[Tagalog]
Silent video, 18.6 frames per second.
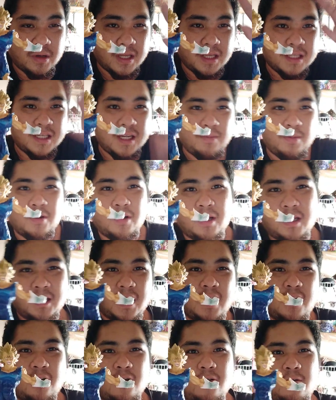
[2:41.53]
Reggie
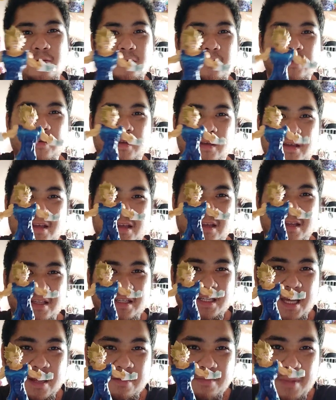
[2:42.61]
Florentino,
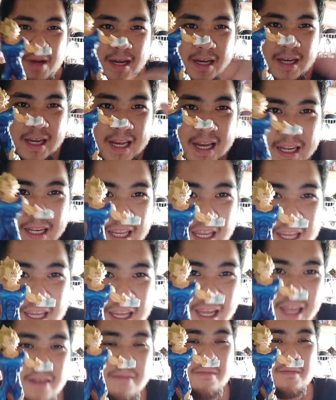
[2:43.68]
John Barney Landingin,